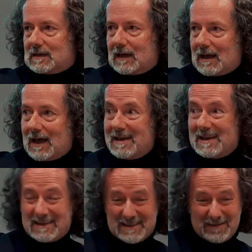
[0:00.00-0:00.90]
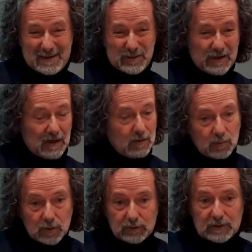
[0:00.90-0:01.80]
etc. Et ça va donner
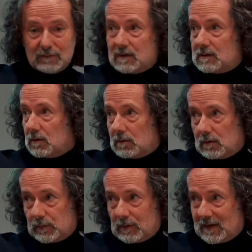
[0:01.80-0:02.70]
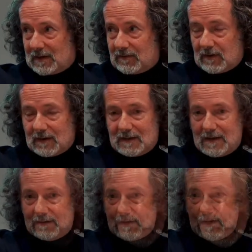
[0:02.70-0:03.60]
une autre vision complètement différente
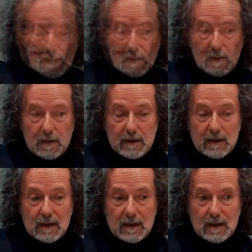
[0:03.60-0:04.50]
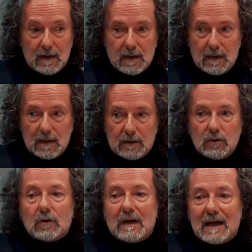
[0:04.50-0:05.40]
de la vie. Et
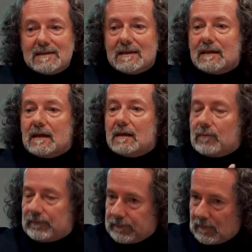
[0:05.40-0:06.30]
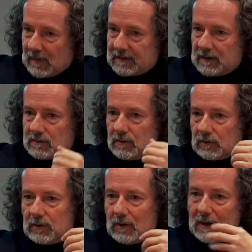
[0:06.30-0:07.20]
donc là, c'était ma thèse
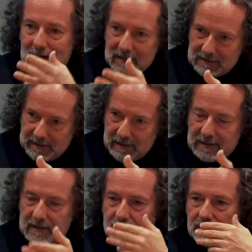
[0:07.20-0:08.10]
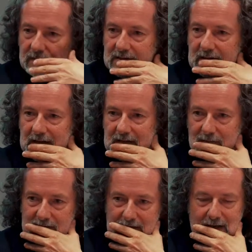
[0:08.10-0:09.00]
doctorale. Les livres, les
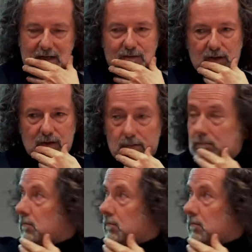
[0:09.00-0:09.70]
livres c'est les livres qui